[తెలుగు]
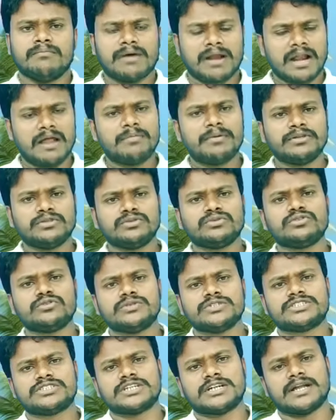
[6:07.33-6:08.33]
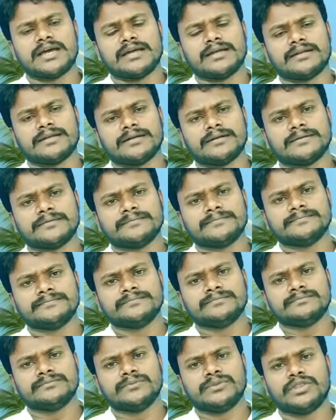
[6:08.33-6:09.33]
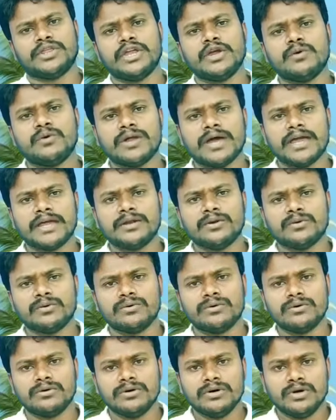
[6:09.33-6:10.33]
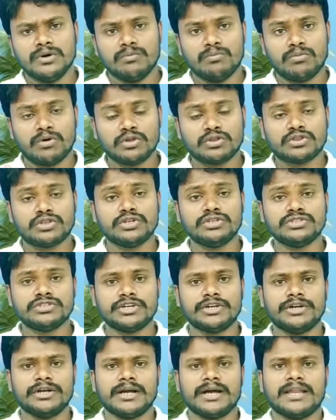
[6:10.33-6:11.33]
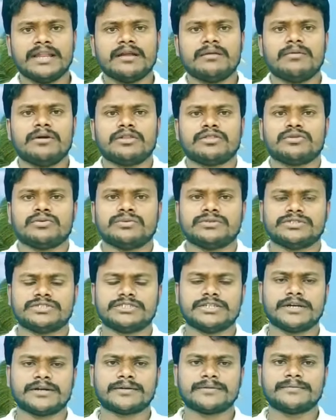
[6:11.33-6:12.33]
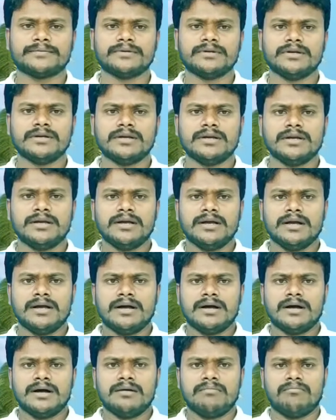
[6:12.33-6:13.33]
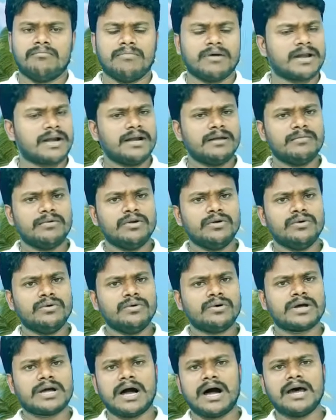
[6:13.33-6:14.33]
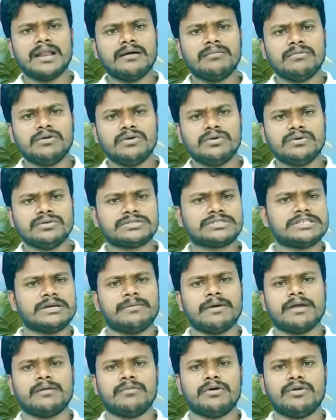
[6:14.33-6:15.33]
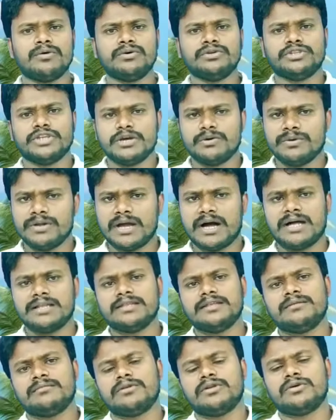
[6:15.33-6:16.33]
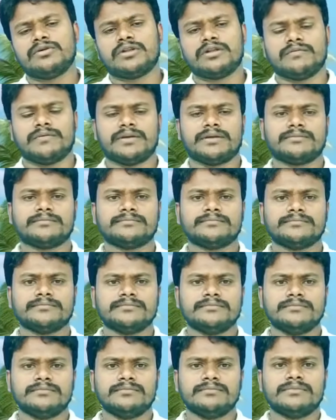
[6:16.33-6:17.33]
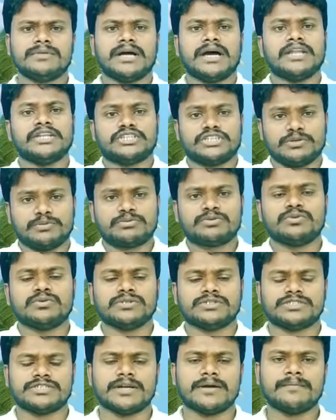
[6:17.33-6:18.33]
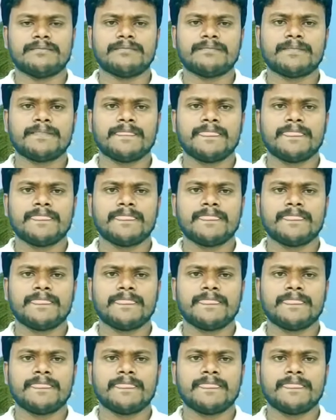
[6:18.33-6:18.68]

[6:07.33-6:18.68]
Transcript: మరలా బ్రతుకుతూ వచ్చాడు ఆయన దేవుడు ఆయన్ను వృత్తించేడుగా నిలబెడుతూ వచ్చాడు మరణములు కాలములు సమయములు దేవుని ఆధీనంలో ఉన్నవి అని చెప్తూ వచ్చాను